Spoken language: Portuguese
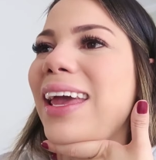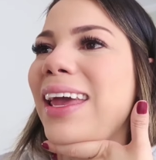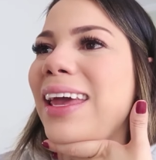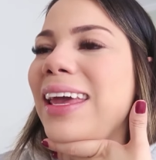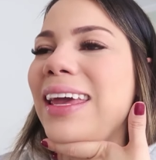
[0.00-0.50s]

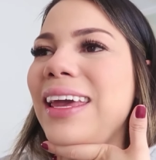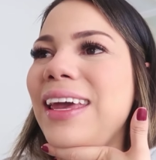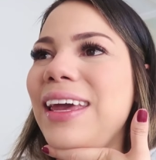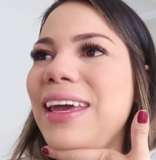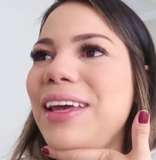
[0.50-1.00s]

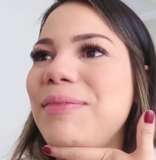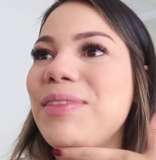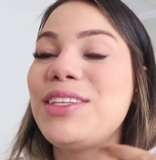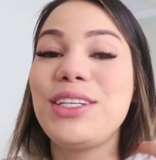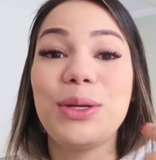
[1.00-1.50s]
é,
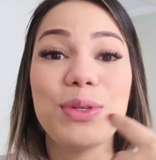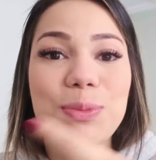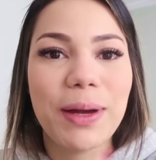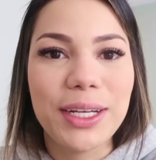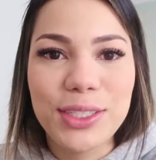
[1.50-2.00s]
tinha um
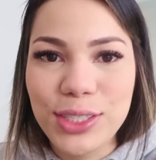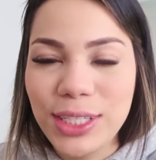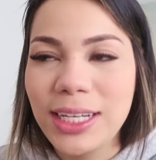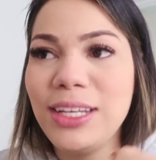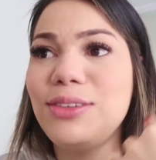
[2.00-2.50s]

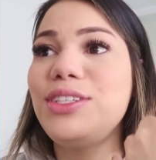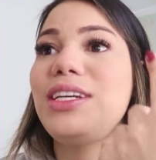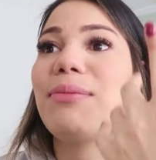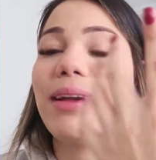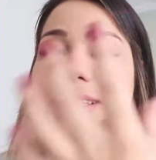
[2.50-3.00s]
espartilho,
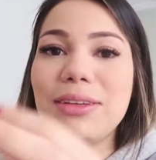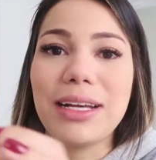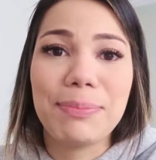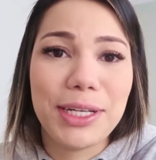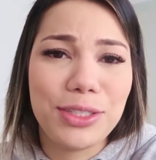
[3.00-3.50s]
tinha mais
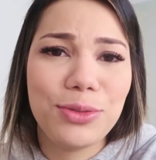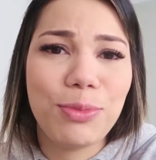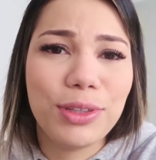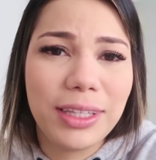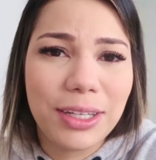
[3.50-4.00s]
a parte do
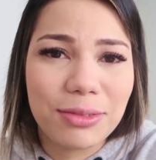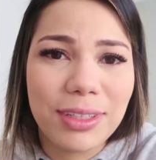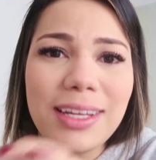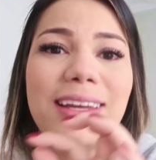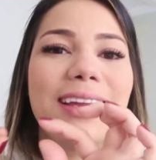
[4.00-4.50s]
botão,